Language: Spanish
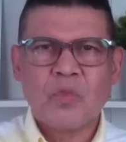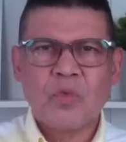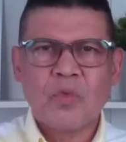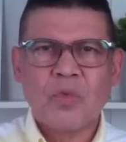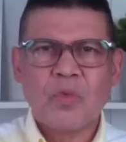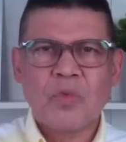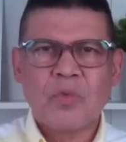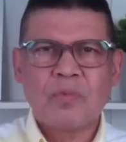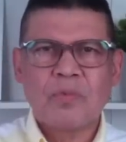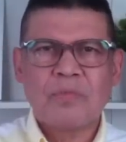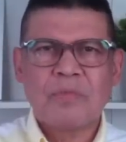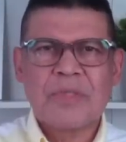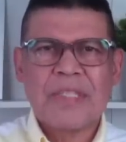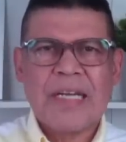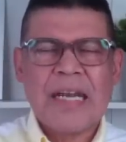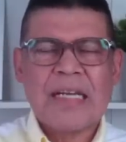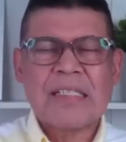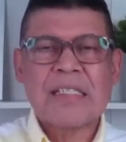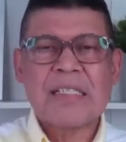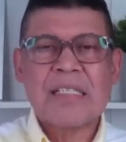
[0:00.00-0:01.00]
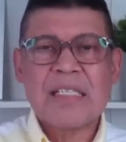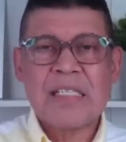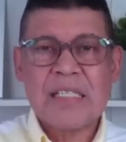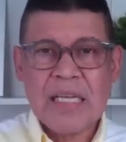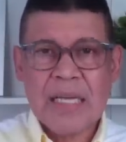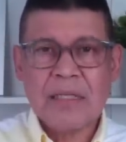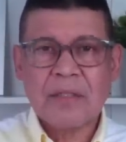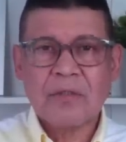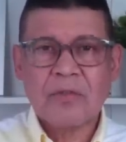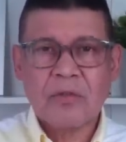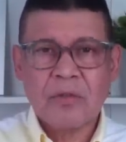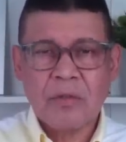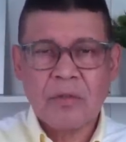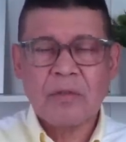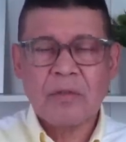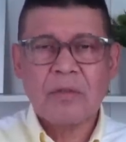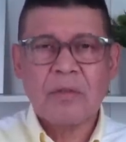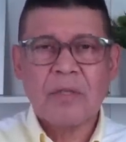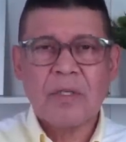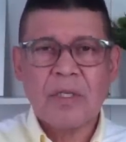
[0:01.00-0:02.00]
un
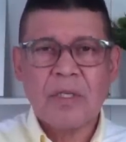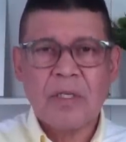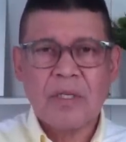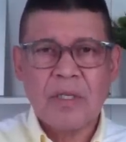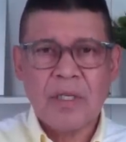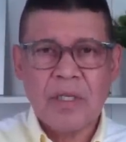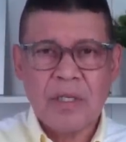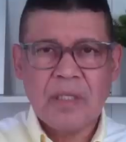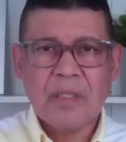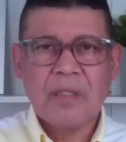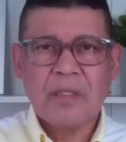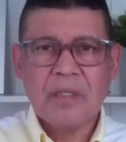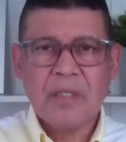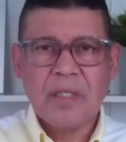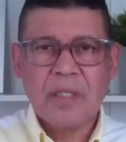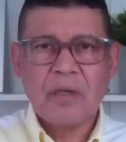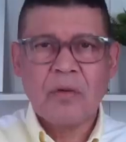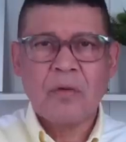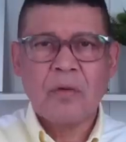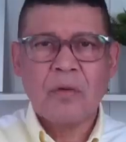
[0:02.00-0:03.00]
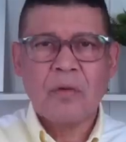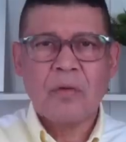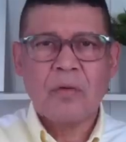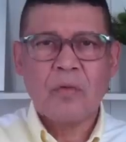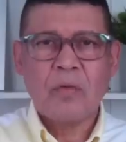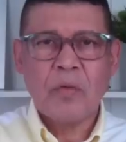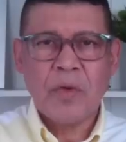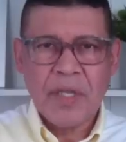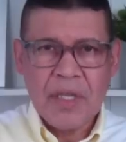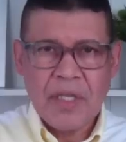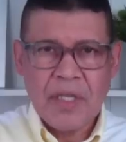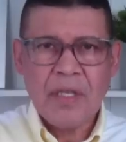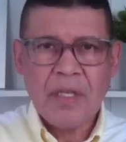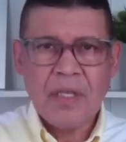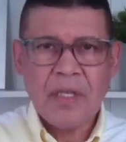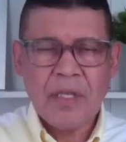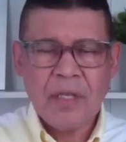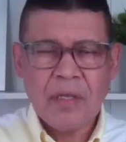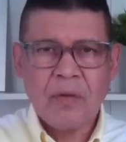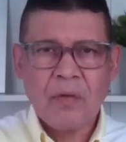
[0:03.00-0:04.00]
transecto ético,
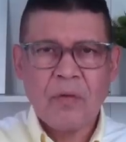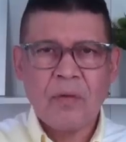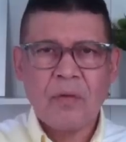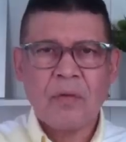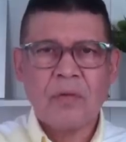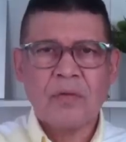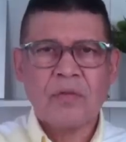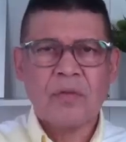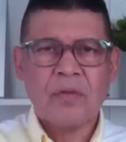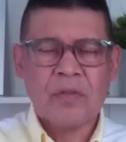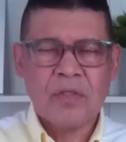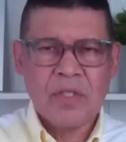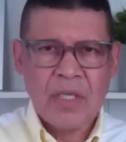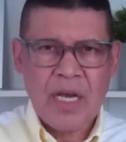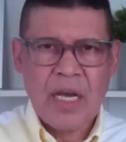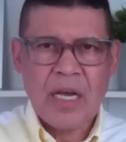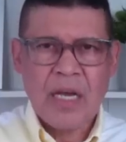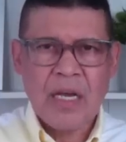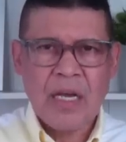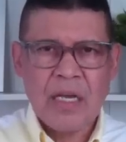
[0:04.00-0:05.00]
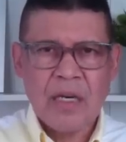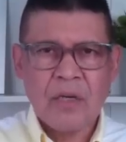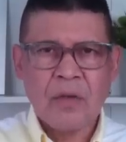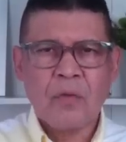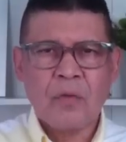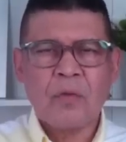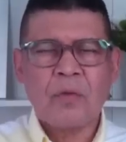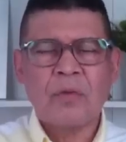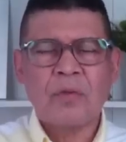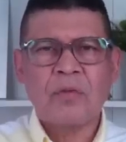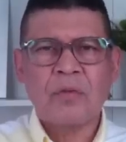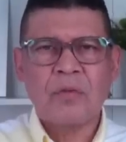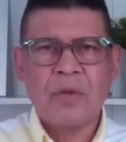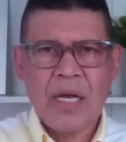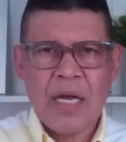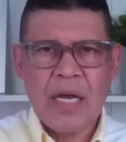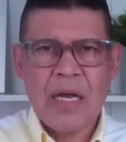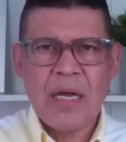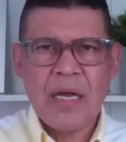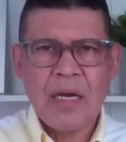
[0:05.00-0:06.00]
jurídico, social,
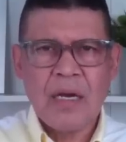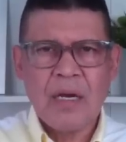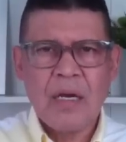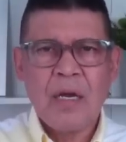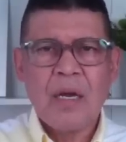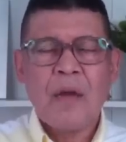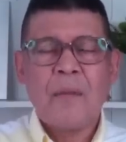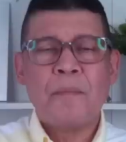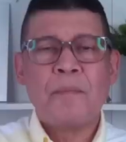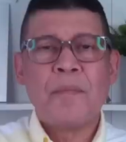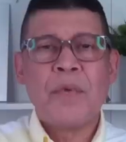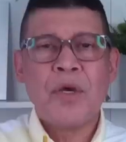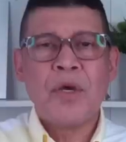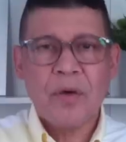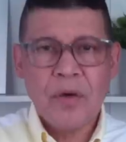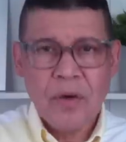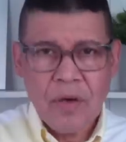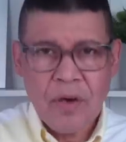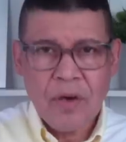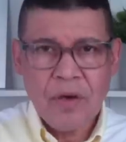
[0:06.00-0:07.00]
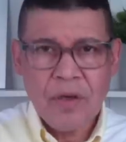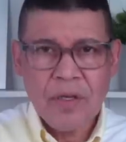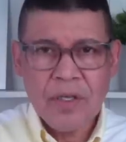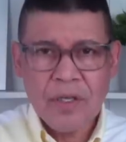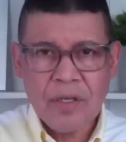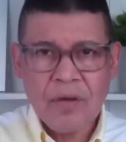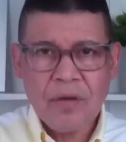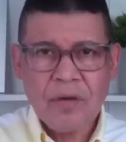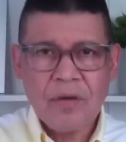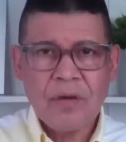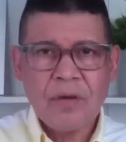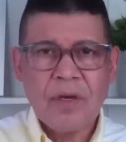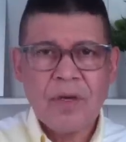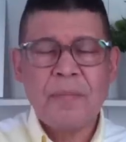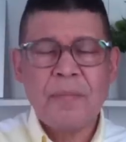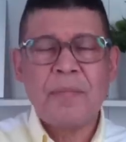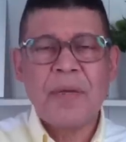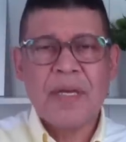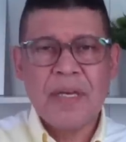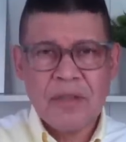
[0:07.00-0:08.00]
cultural, biológico,
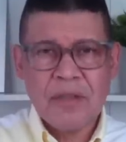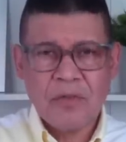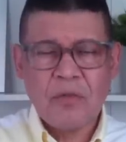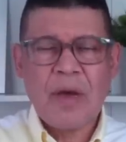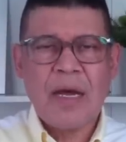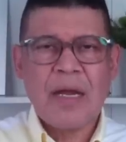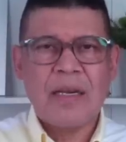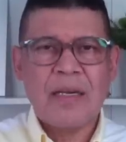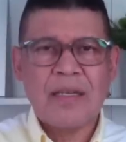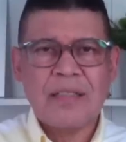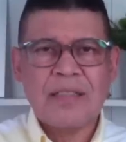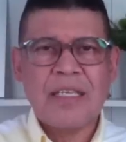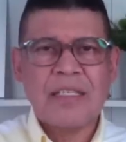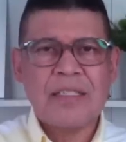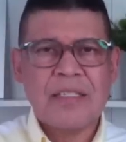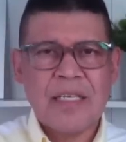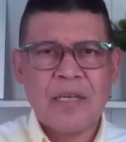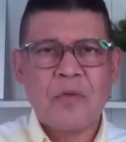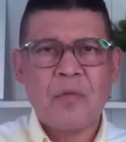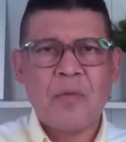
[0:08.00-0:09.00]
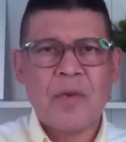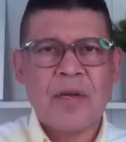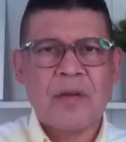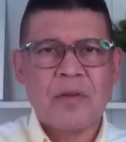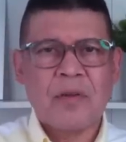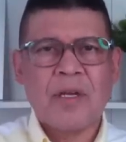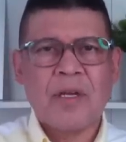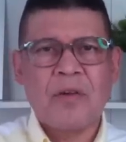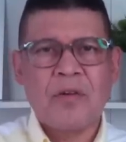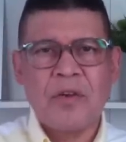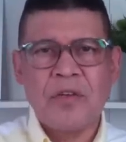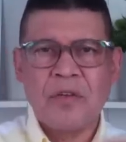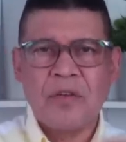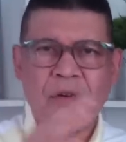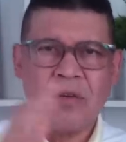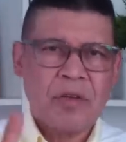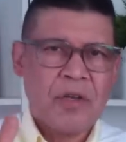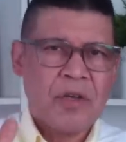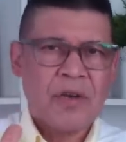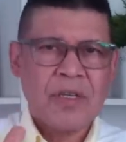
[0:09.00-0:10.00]
espiritual del ser humano, que hoy yo
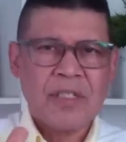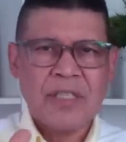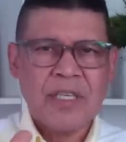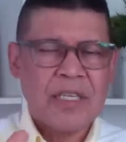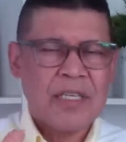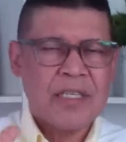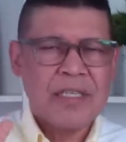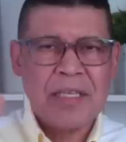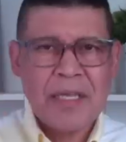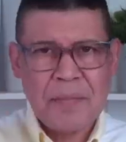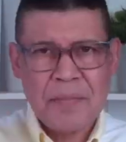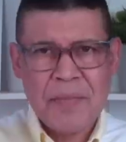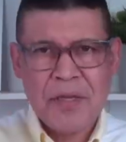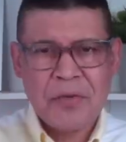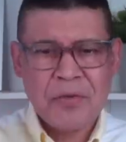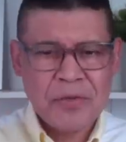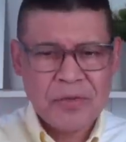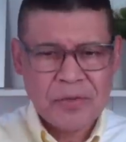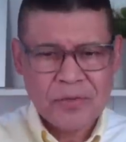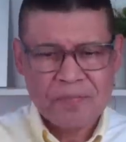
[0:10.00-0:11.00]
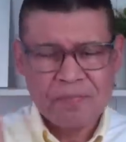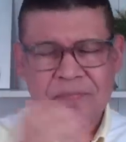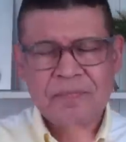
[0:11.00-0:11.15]
lo quiero hacer en 10 minutos.